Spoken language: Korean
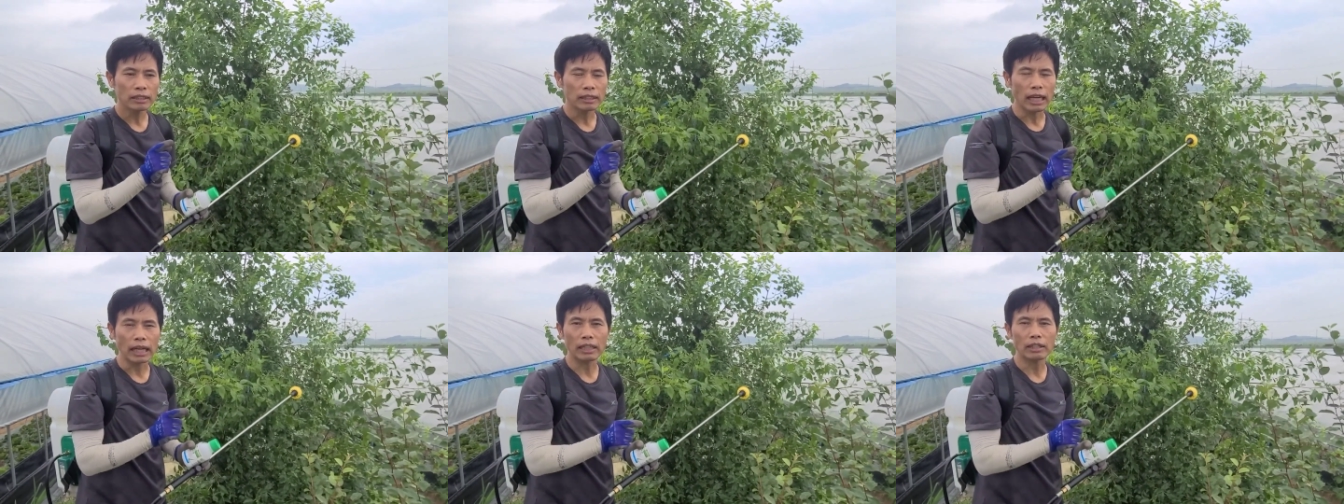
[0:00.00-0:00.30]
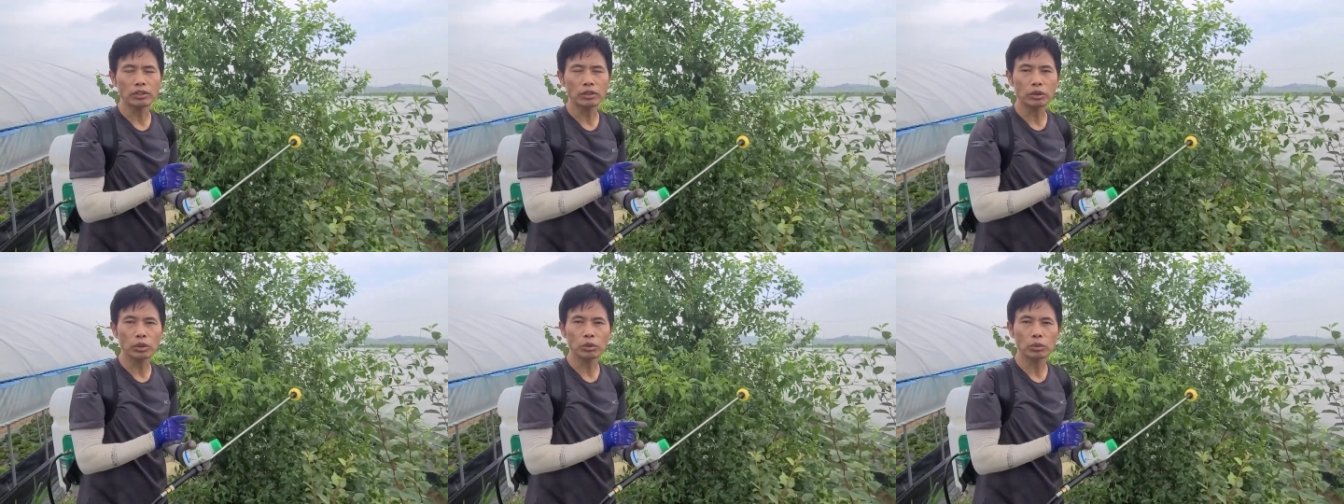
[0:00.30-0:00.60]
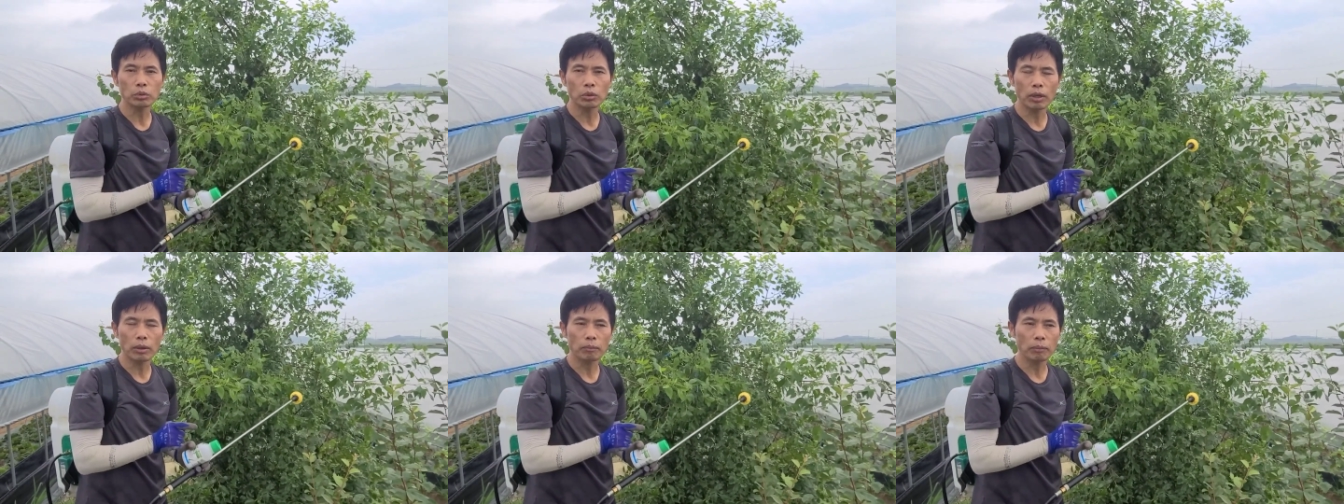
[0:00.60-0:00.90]
약을
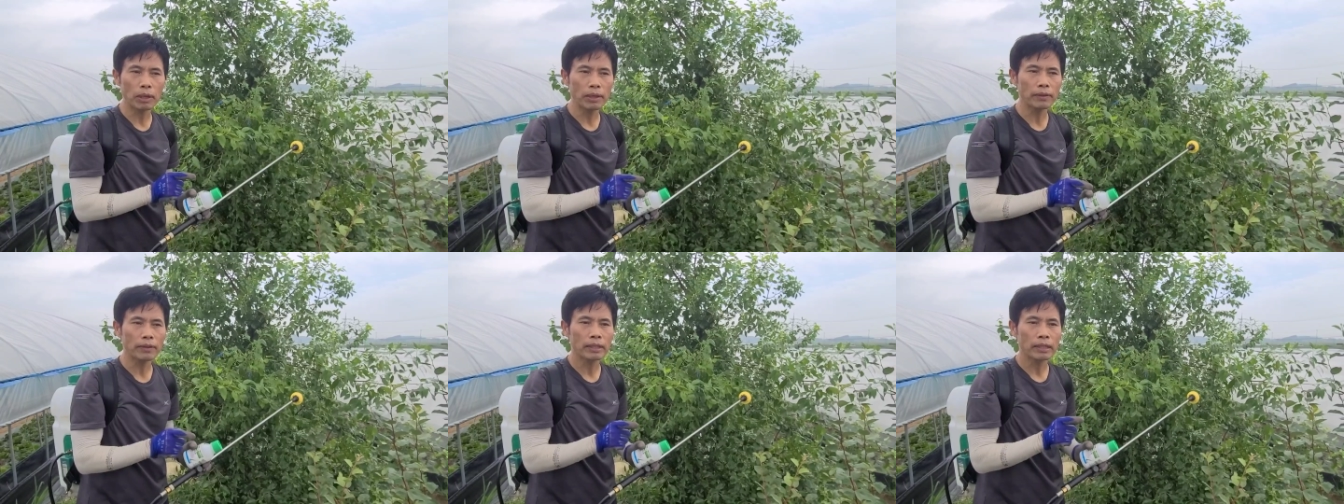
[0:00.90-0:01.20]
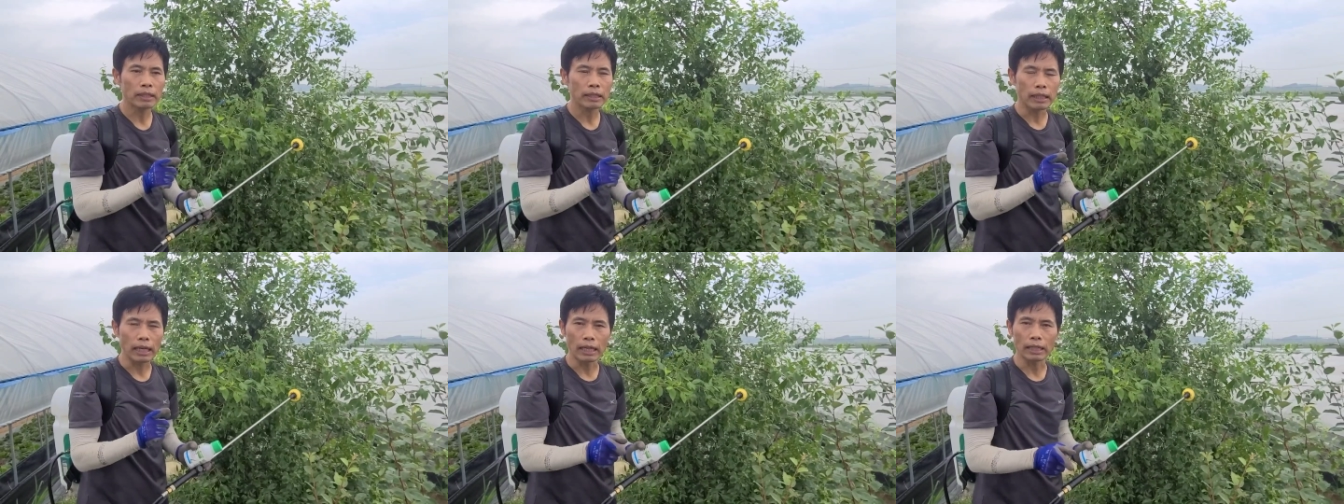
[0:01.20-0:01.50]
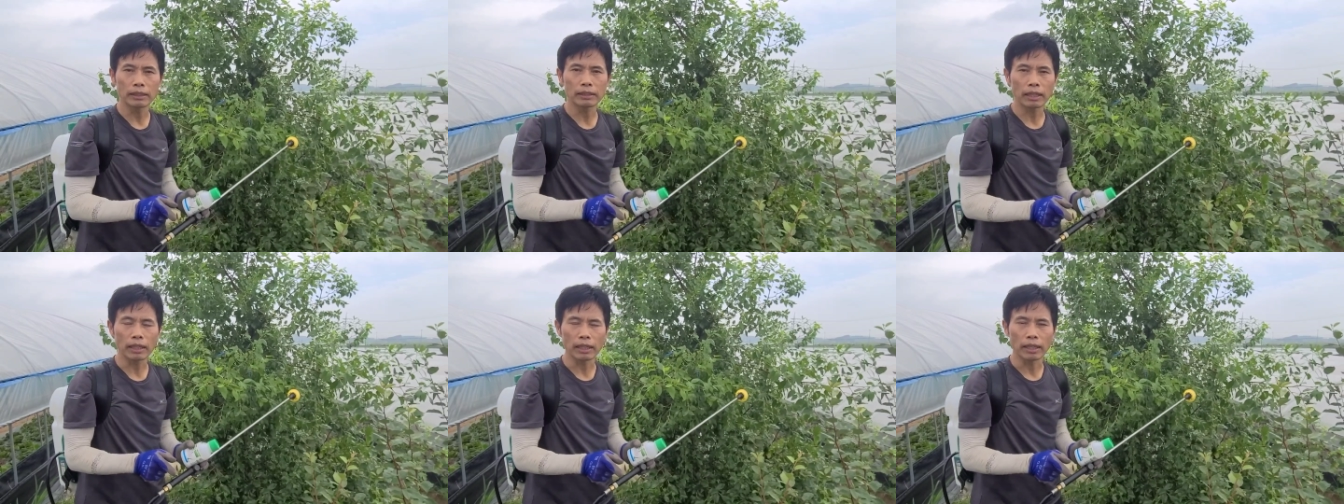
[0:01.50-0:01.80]
쳐줘야만
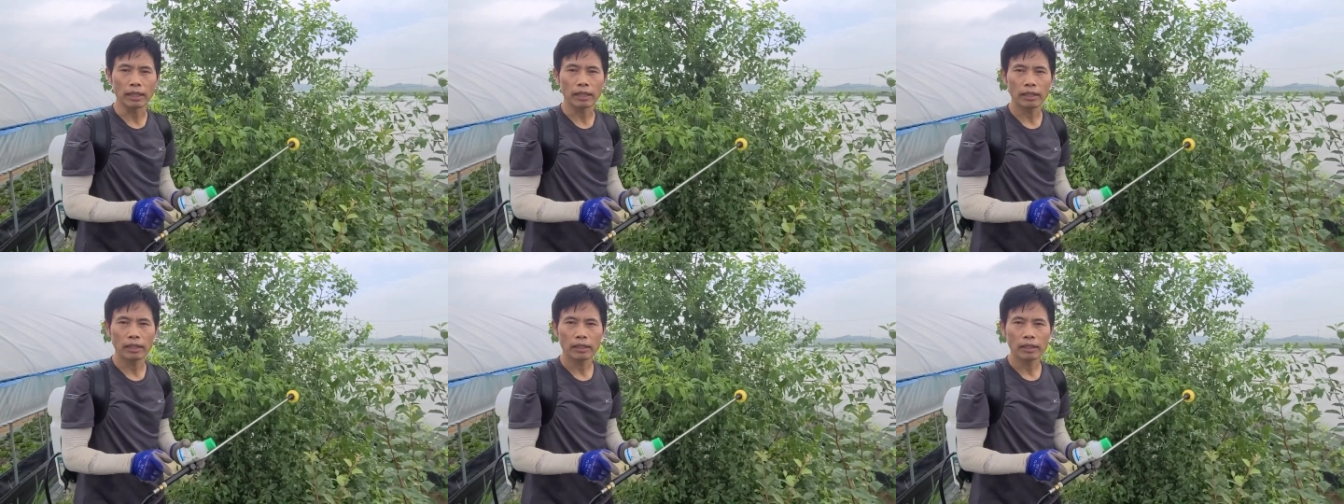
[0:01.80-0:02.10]
가을에